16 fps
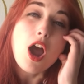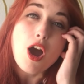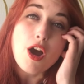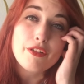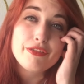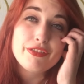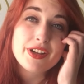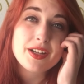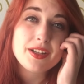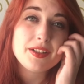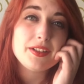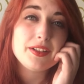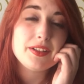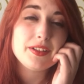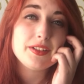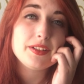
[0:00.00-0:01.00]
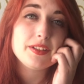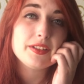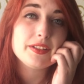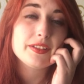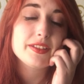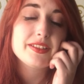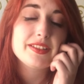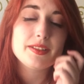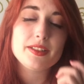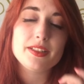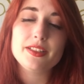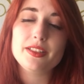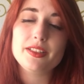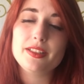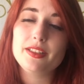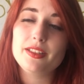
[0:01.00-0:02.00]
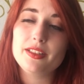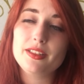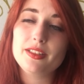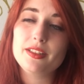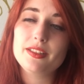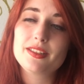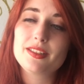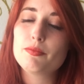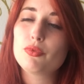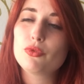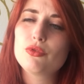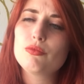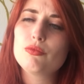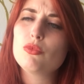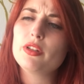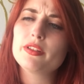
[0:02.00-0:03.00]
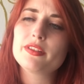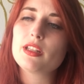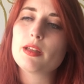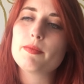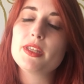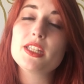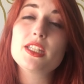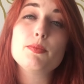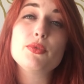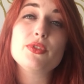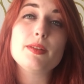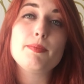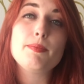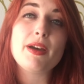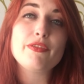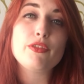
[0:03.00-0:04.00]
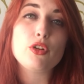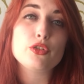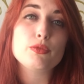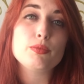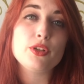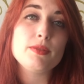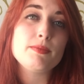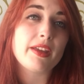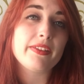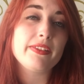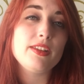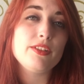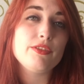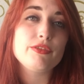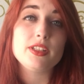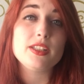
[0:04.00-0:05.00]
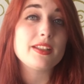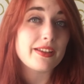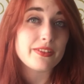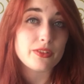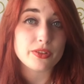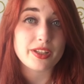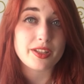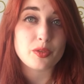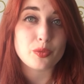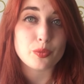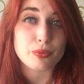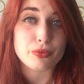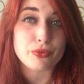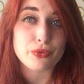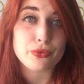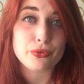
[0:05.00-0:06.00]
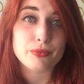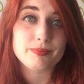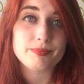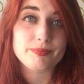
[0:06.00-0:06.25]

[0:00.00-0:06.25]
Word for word: Enfin, euh, c'est beaucoup moins dynamique et puis c'est pas franchement immersif ni très entraînant non plus.